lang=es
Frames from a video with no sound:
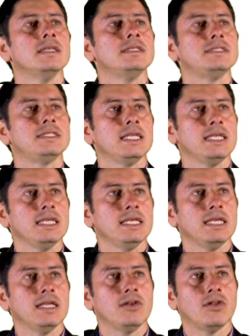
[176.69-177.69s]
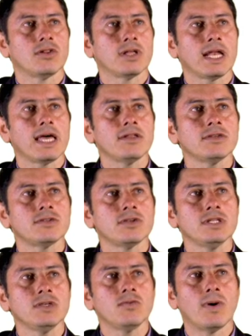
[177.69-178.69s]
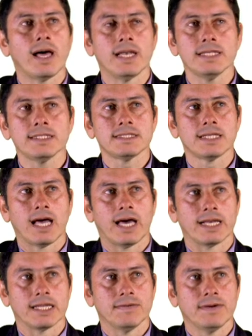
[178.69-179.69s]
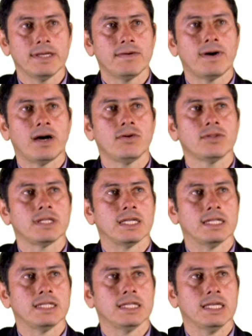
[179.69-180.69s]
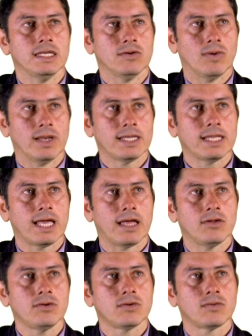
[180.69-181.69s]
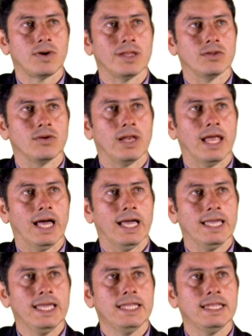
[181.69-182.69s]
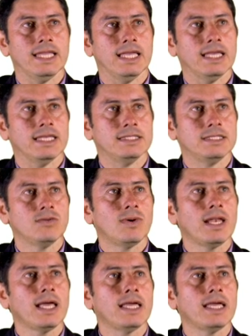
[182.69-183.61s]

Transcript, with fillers: Si los grados son iguales, arriba y abajo tienen igual grado, cuando la n es igual a